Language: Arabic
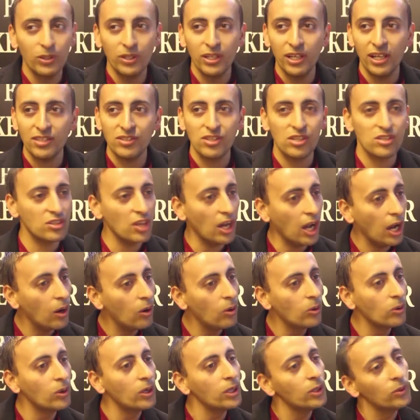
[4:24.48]
اكو ناس
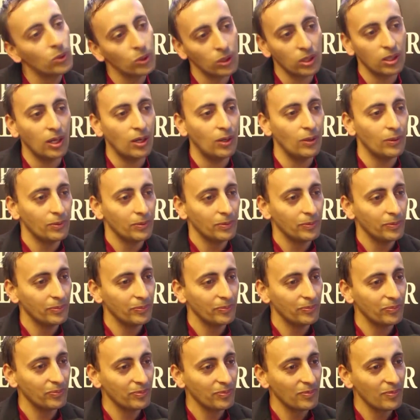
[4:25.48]
يسحرونوني ويطلعون
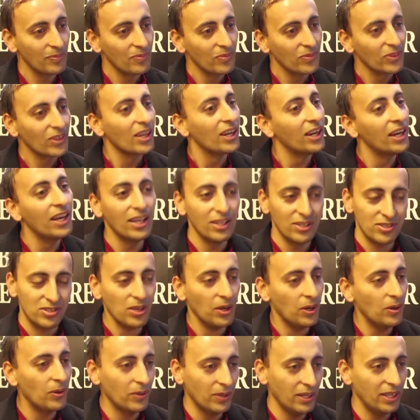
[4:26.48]
يسحرون اي
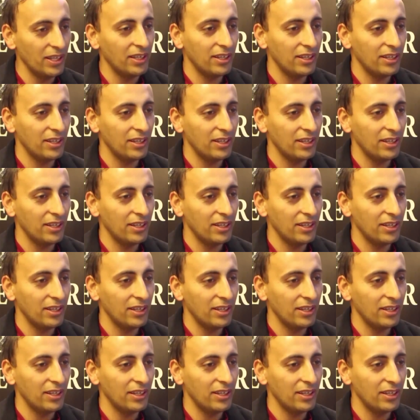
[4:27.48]
يسحرون